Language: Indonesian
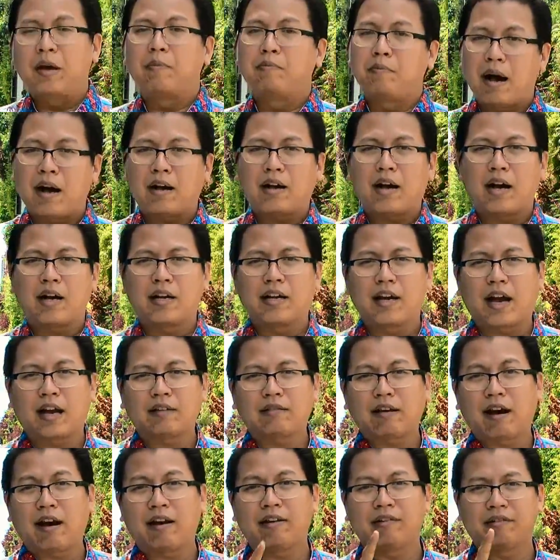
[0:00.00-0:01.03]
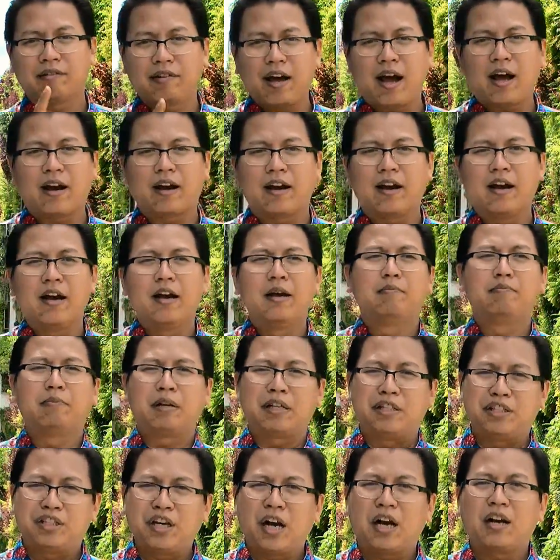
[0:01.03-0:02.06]
Bahkan dikatakan dan
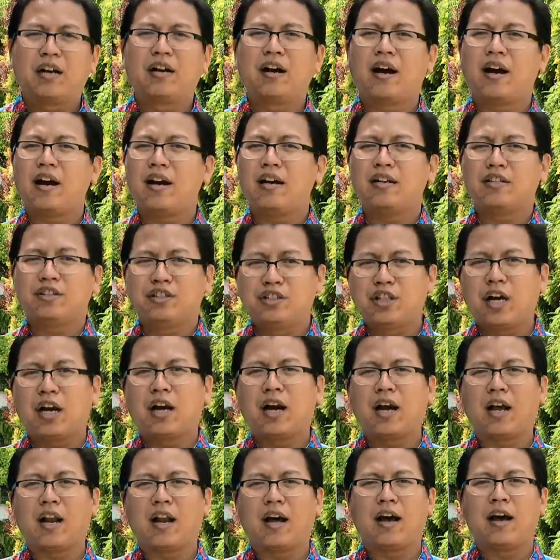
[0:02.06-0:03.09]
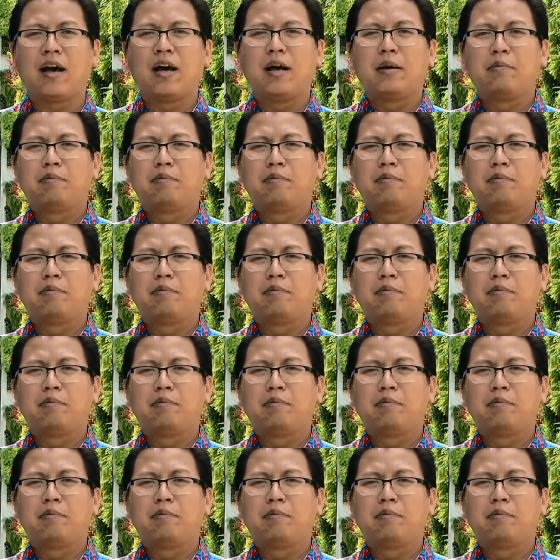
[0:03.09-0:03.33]
berjaga-jagalah.